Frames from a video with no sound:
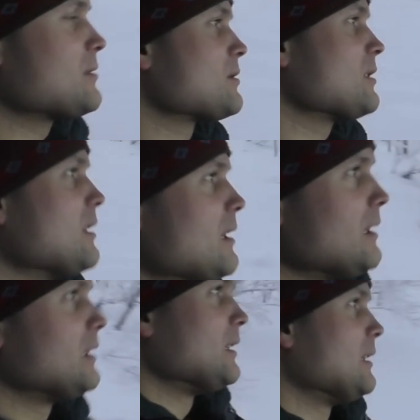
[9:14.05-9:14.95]
нужно
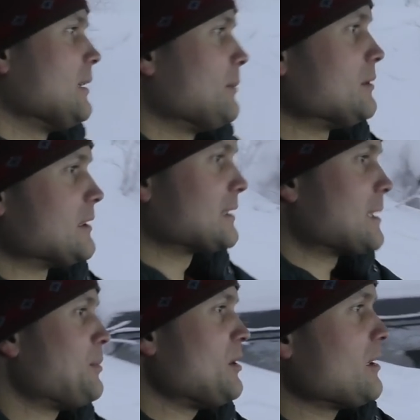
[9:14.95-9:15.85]
было
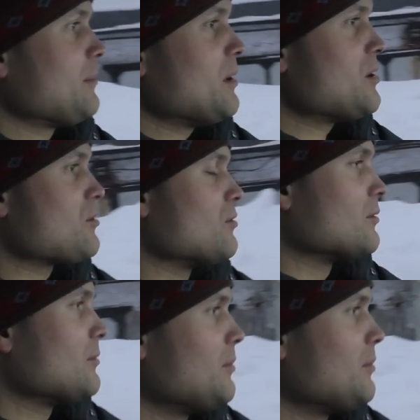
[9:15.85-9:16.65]
затопить печку.